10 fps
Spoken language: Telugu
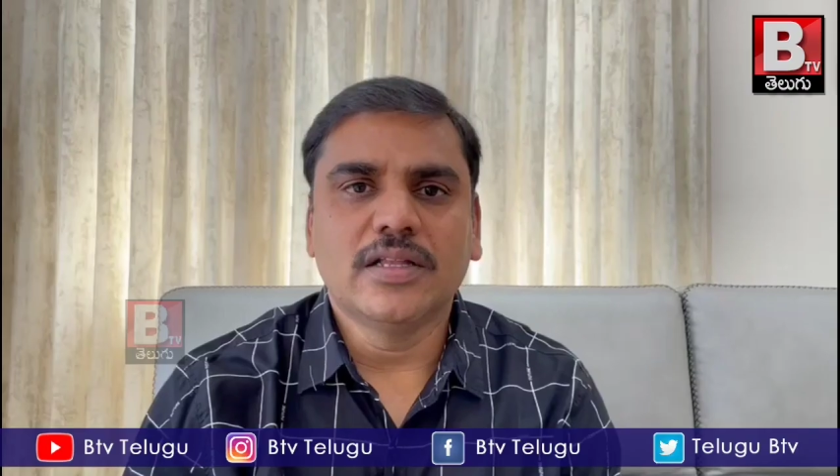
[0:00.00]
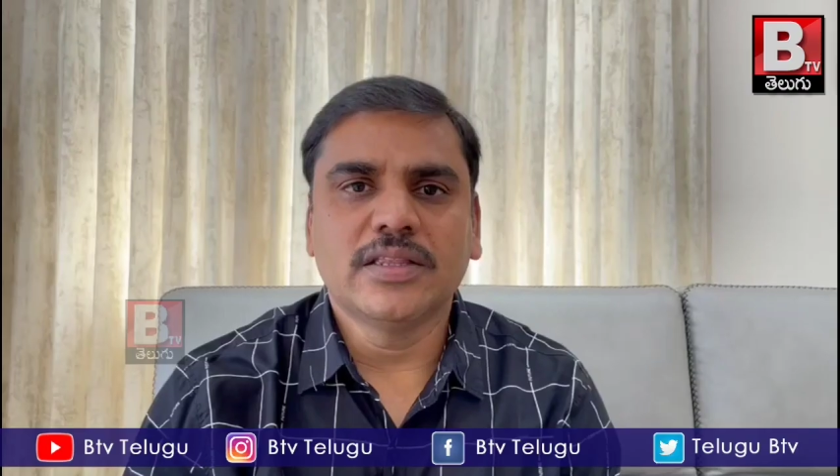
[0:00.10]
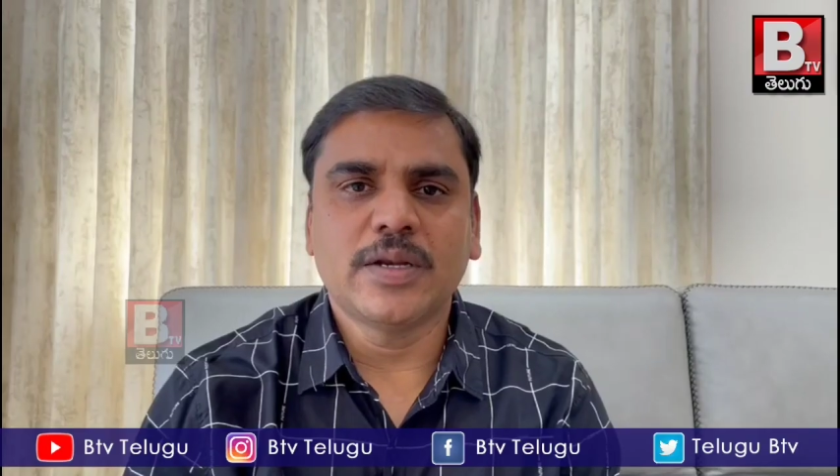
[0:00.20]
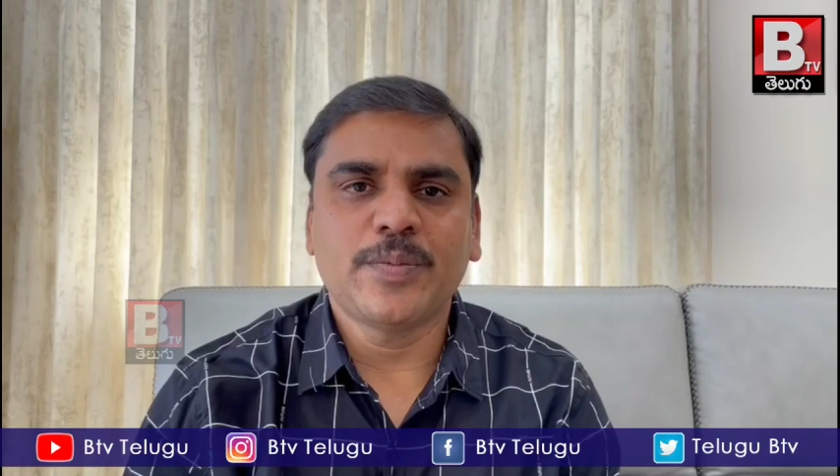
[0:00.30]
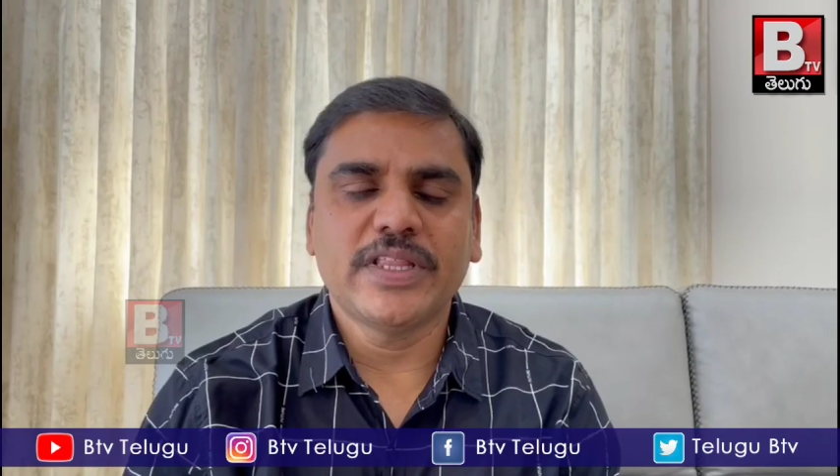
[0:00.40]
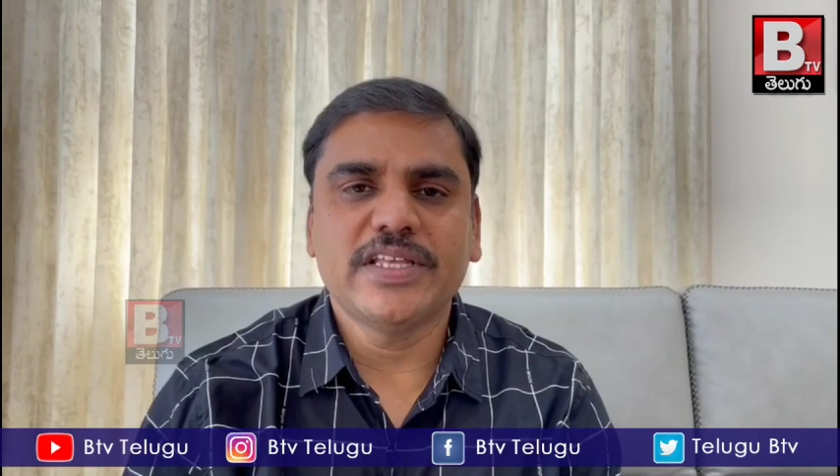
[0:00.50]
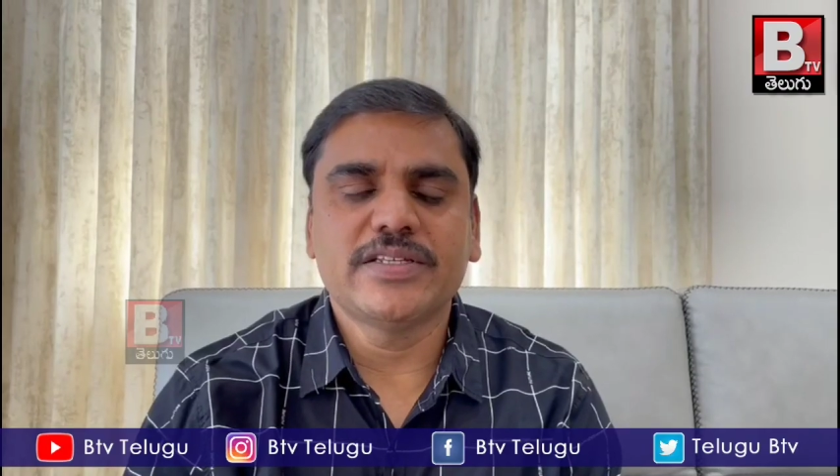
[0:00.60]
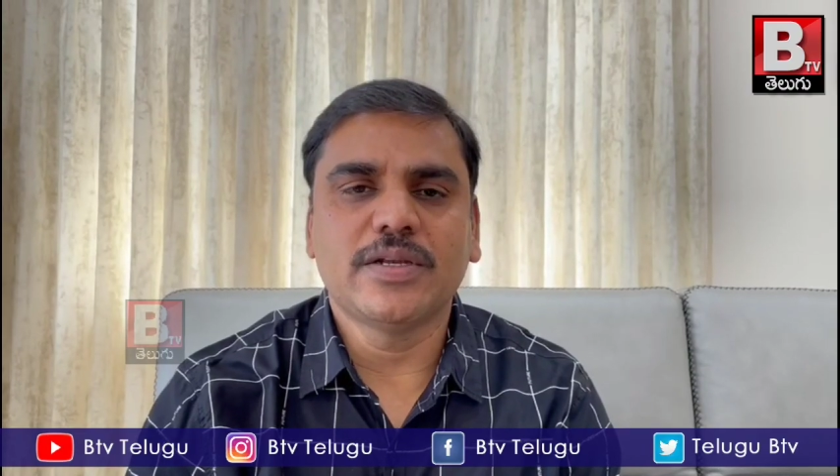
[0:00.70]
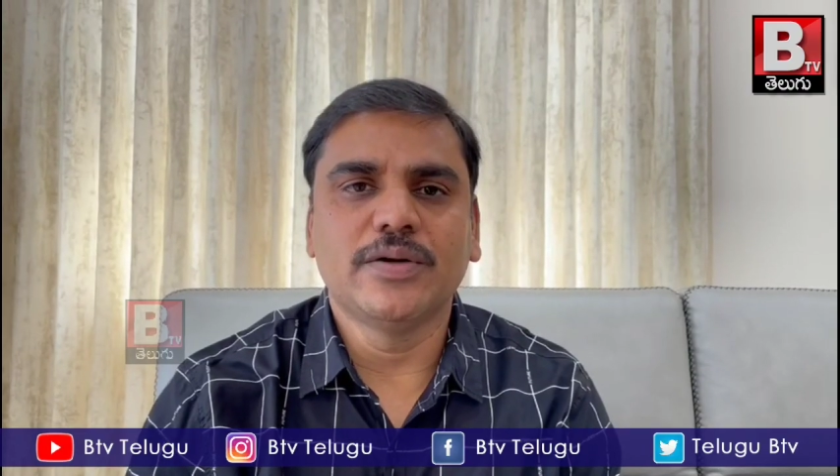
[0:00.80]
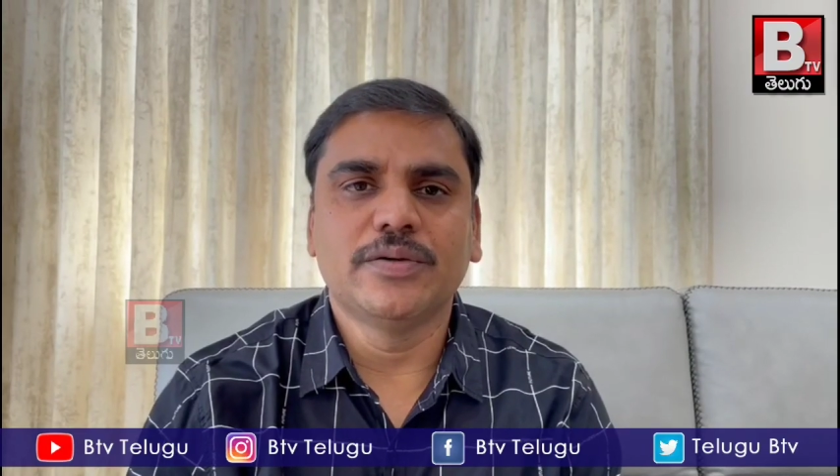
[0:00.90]

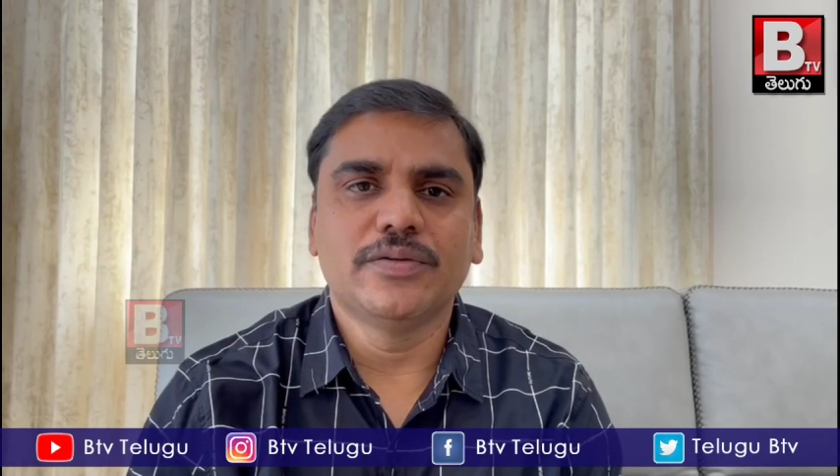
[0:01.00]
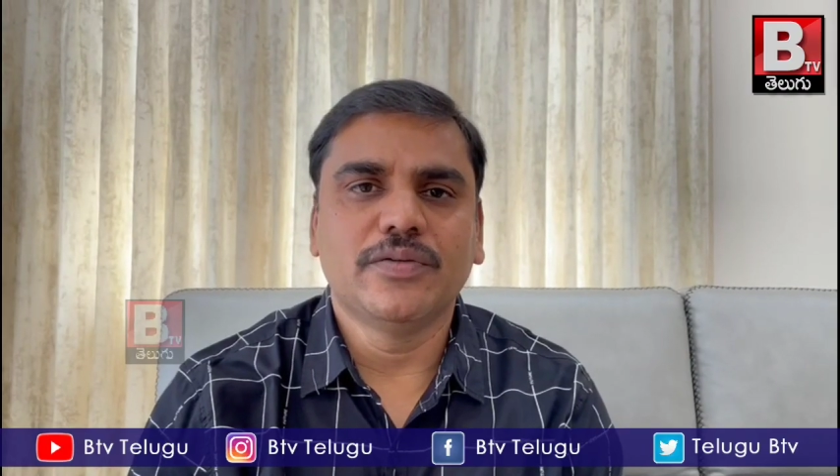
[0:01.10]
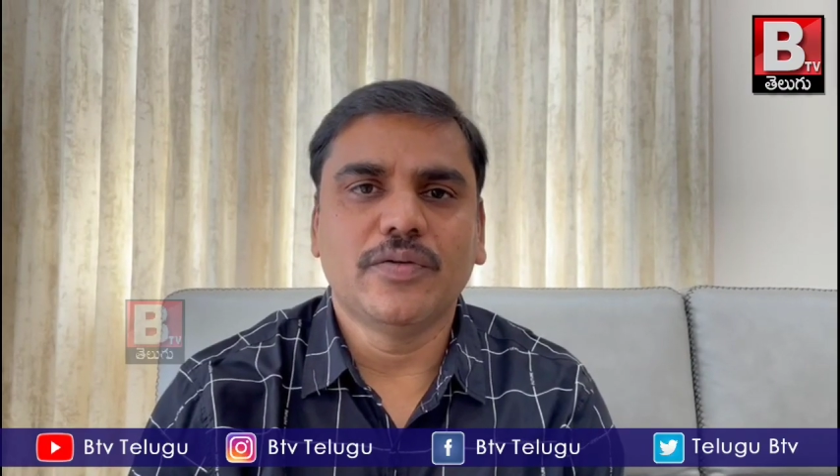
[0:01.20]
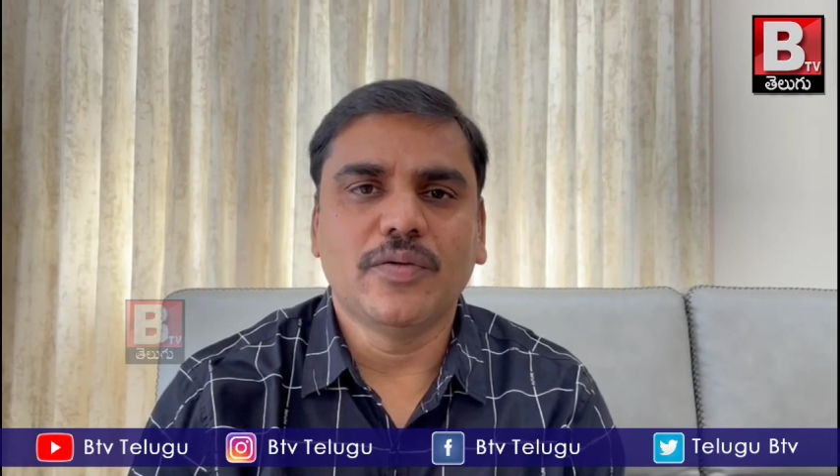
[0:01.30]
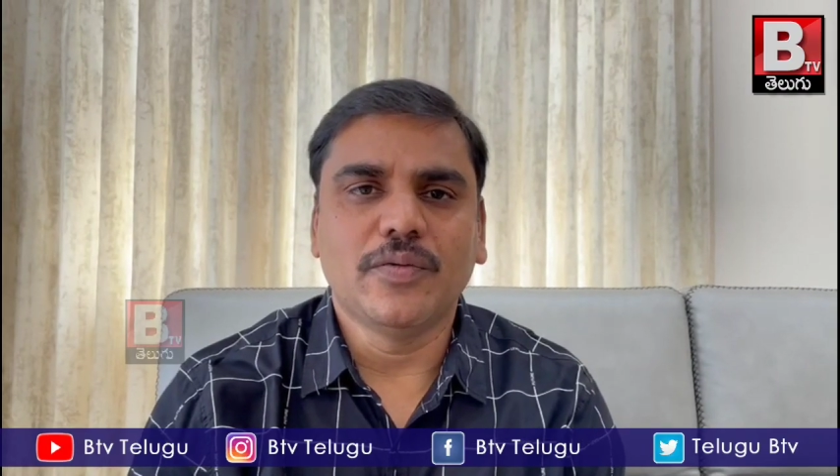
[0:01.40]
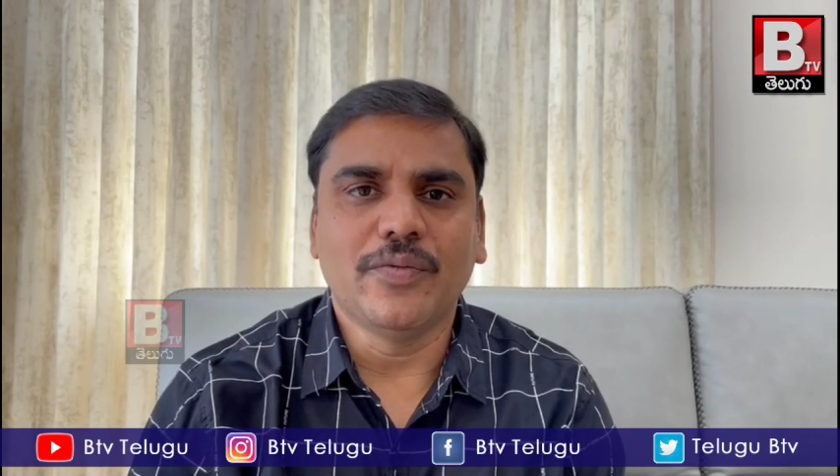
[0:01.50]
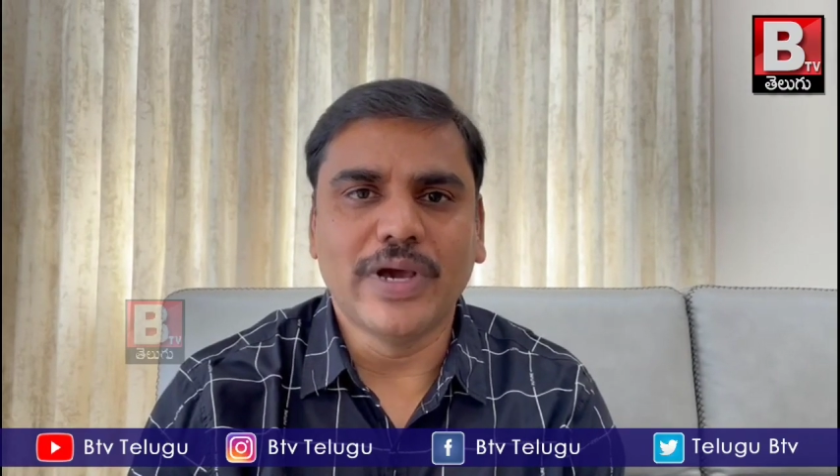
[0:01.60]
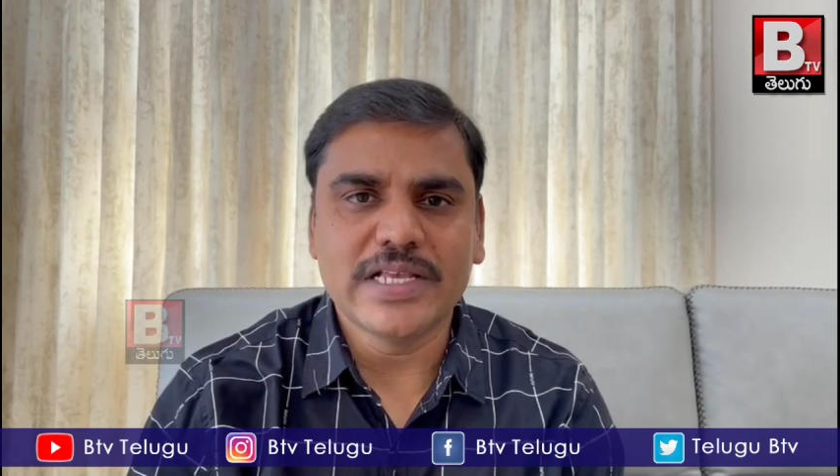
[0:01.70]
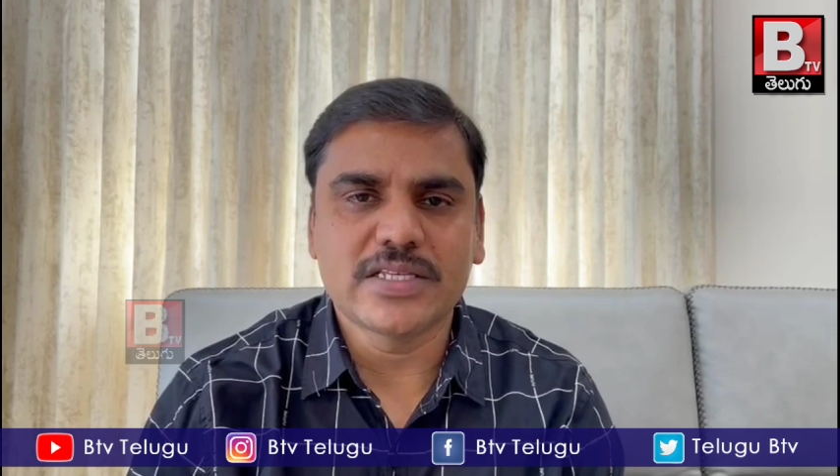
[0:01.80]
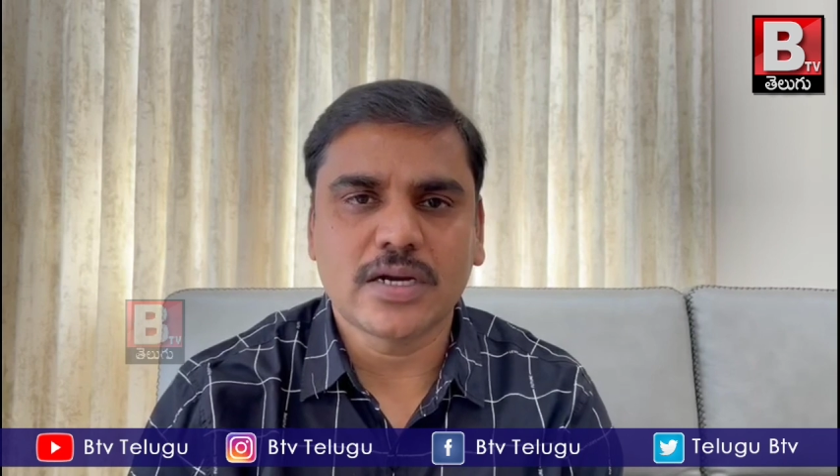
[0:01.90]
ఆంధ్రప్రదేశ్లో
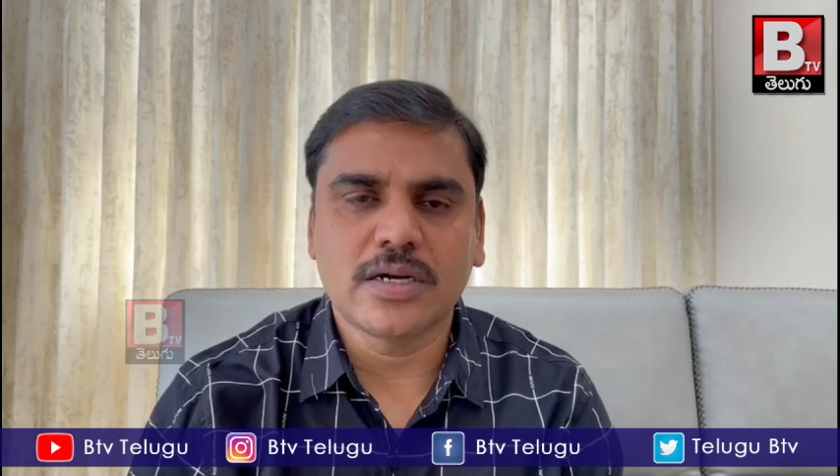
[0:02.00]
వైఎస్ఆర్